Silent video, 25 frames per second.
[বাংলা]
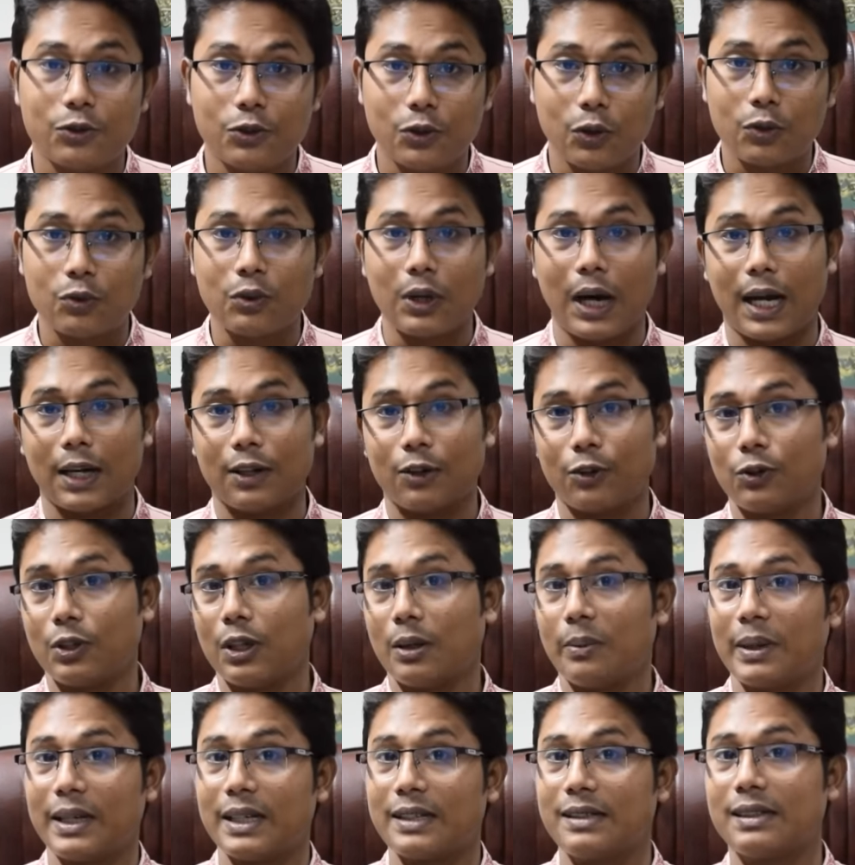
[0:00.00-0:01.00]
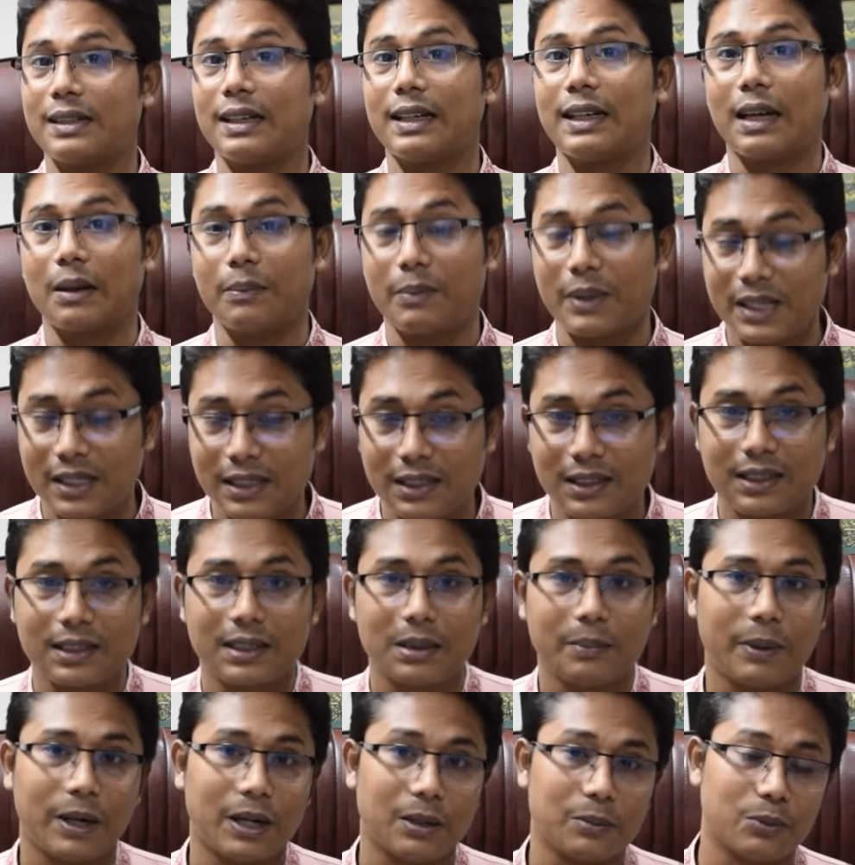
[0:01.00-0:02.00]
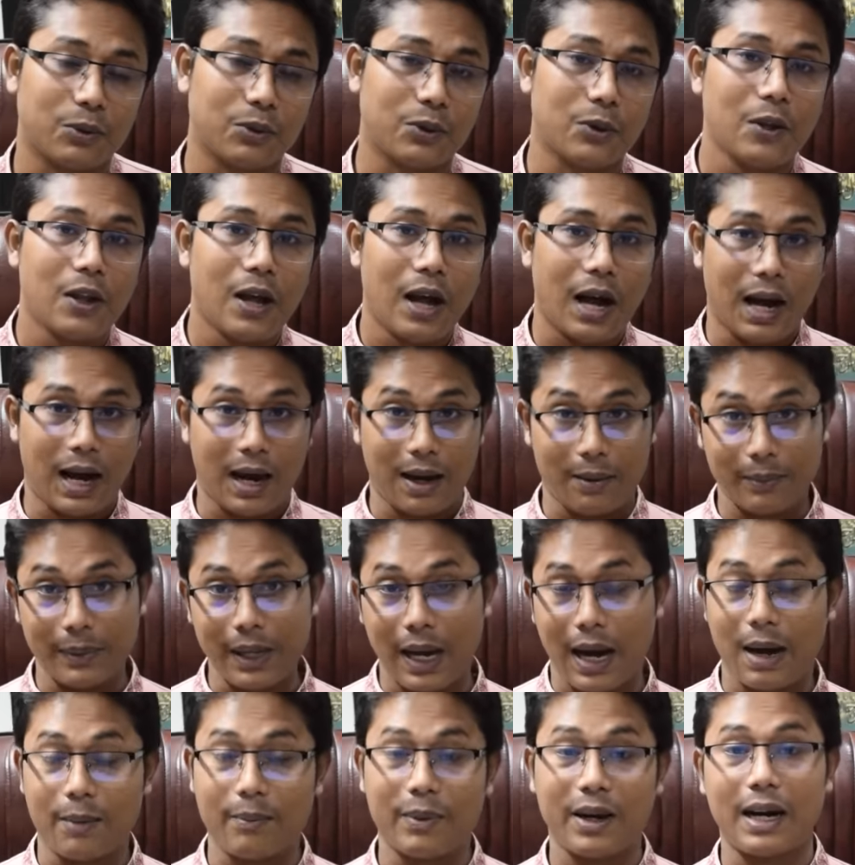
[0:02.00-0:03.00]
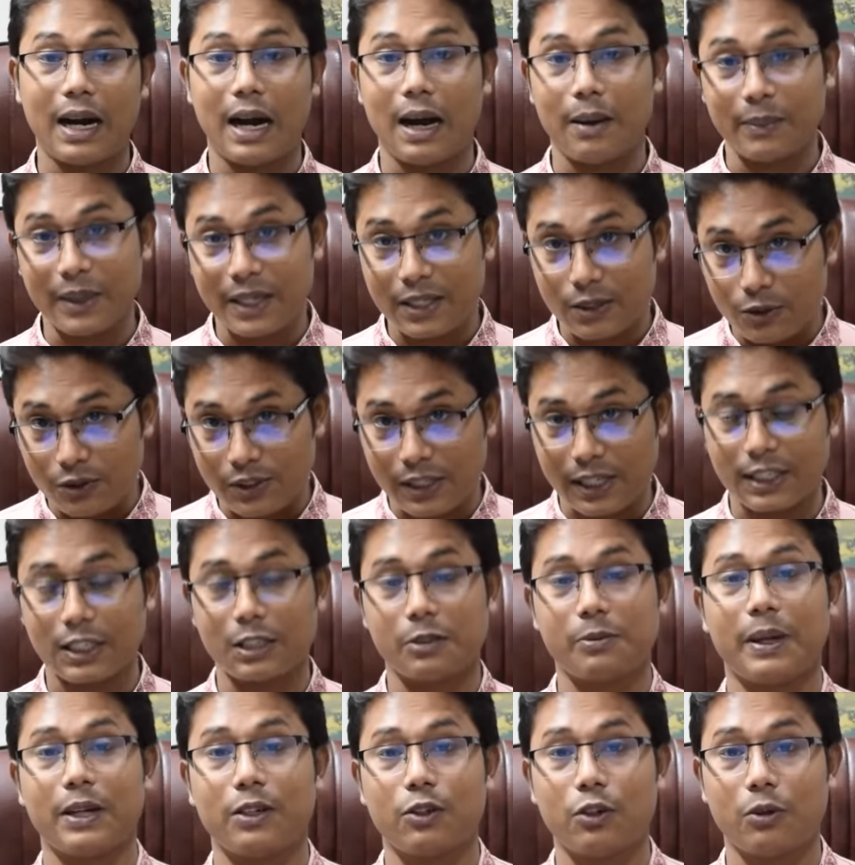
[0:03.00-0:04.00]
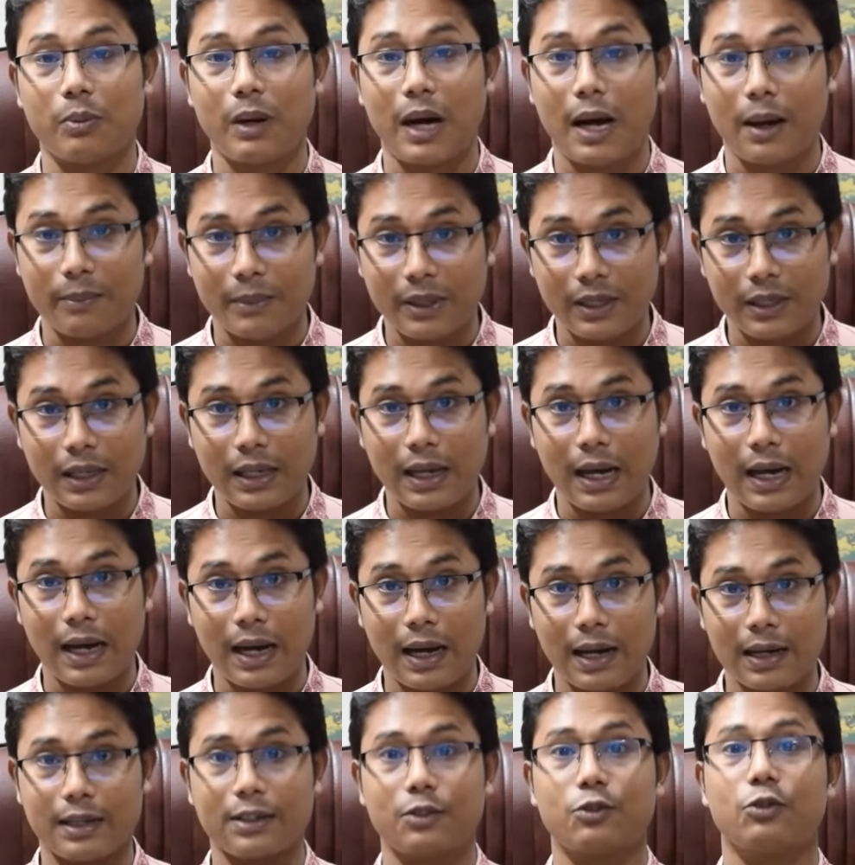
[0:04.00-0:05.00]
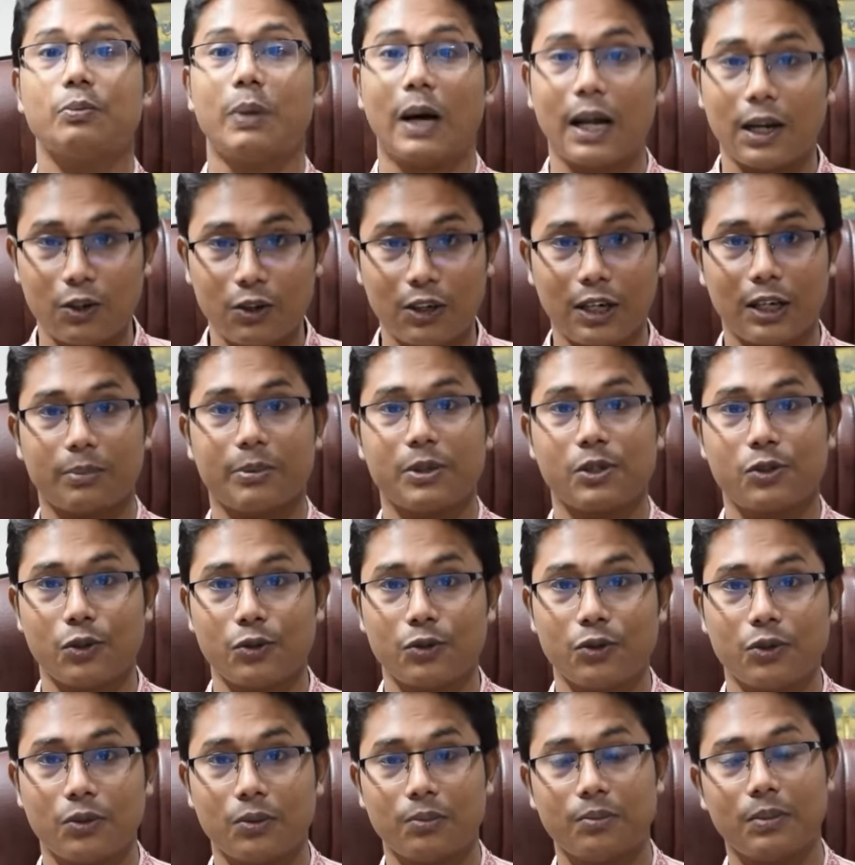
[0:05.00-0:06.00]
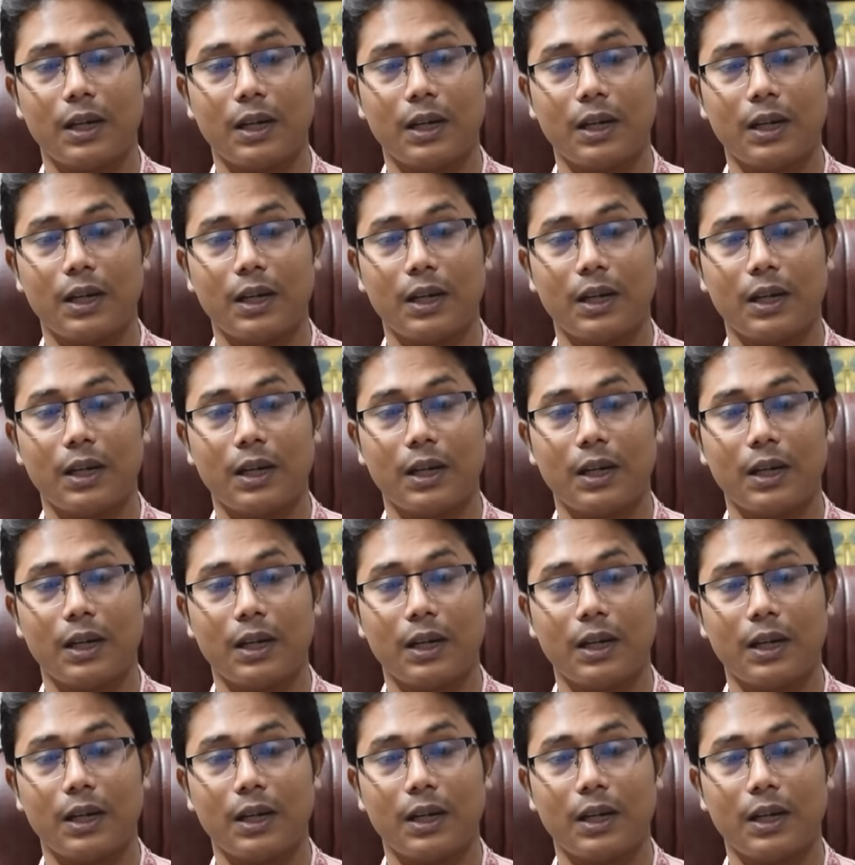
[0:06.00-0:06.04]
যৌন আনন্দ আমার স্ত্রীকে বেশি দিতে পারবো আমি আমার আমি একটু স্যাটিসফাইড হবো আমি আর একটু ভালো লাগবে যৌন